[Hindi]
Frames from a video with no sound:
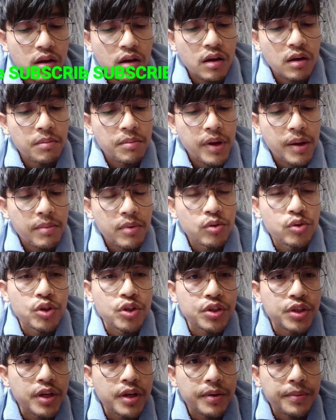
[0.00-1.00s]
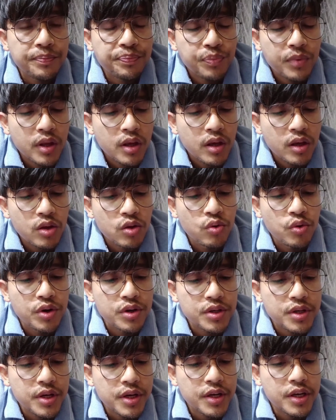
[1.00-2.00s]
मैम हजिसे यू
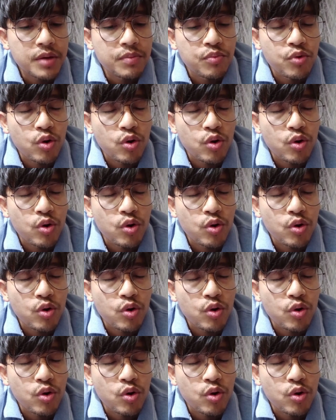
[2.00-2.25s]
एस ए की